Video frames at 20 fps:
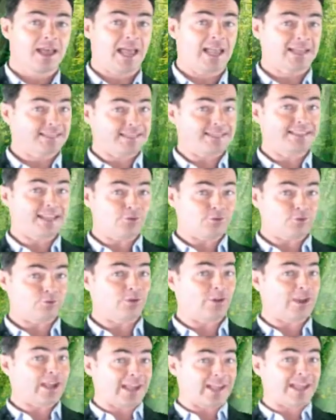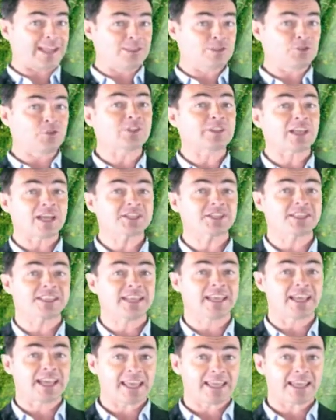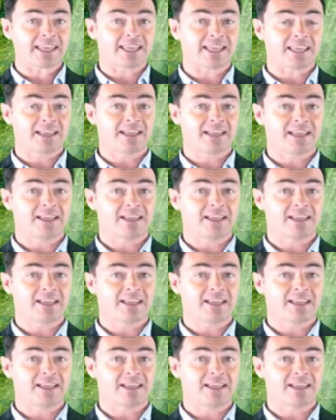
avec ses allures de reine de tragédie grecque,